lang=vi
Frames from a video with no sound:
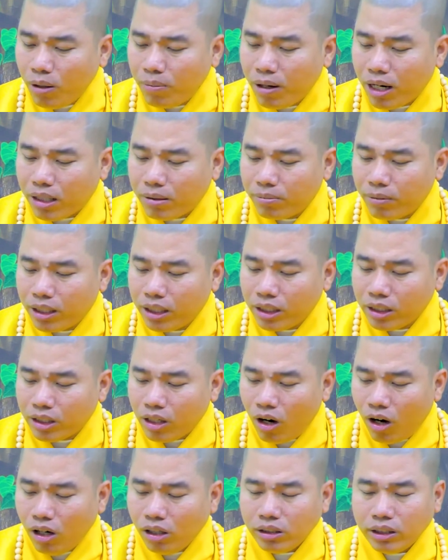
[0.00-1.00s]
có, bực mình,
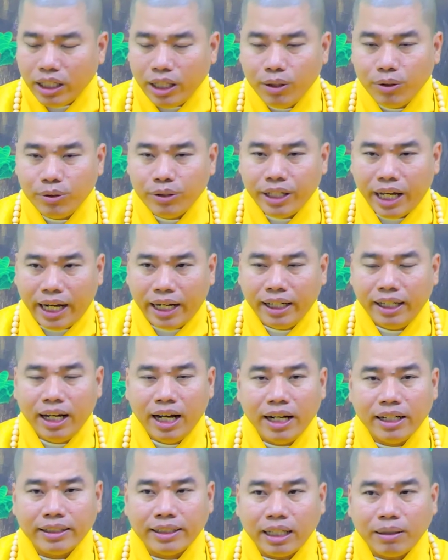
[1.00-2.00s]
khó chịu, giận
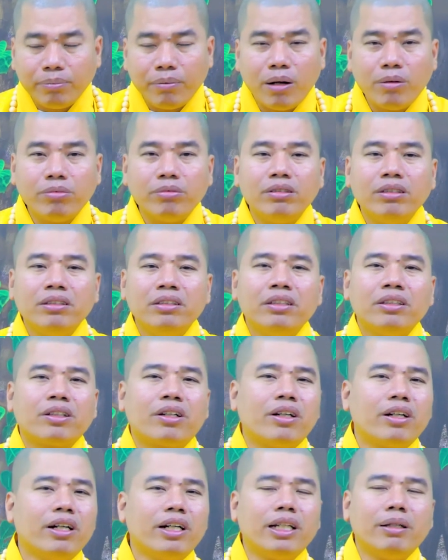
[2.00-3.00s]
hờn, trách móc,
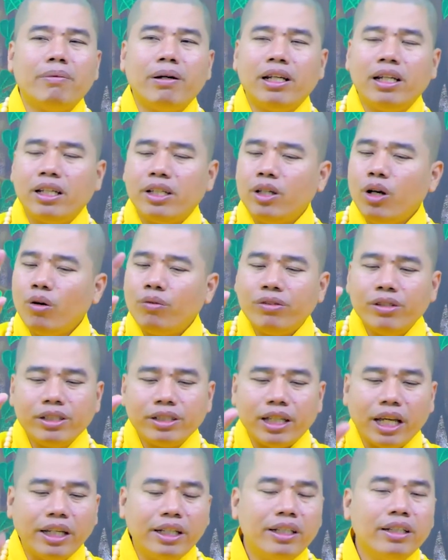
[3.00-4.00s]
con người này bệnh này vô
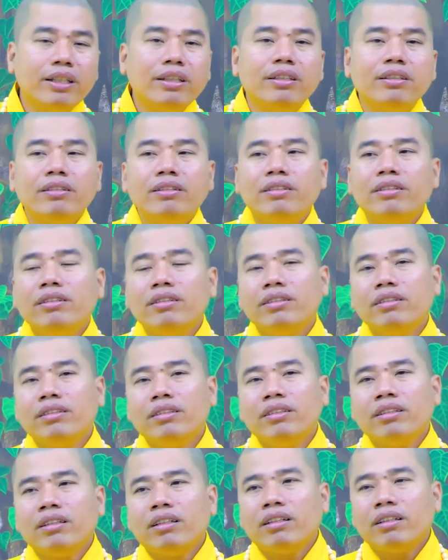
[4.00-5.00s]
phương trị đi.
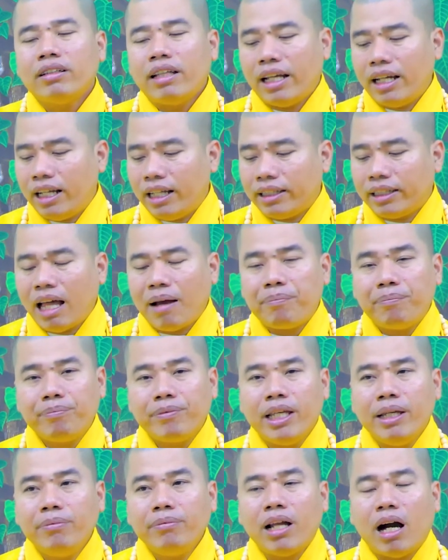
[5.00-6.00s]
Đây là
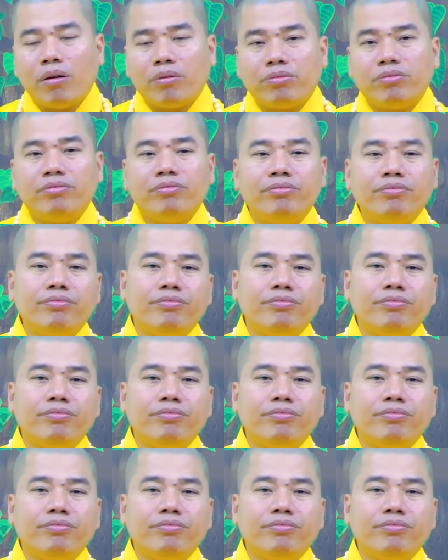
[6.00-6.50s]
tâm nhiễm độc.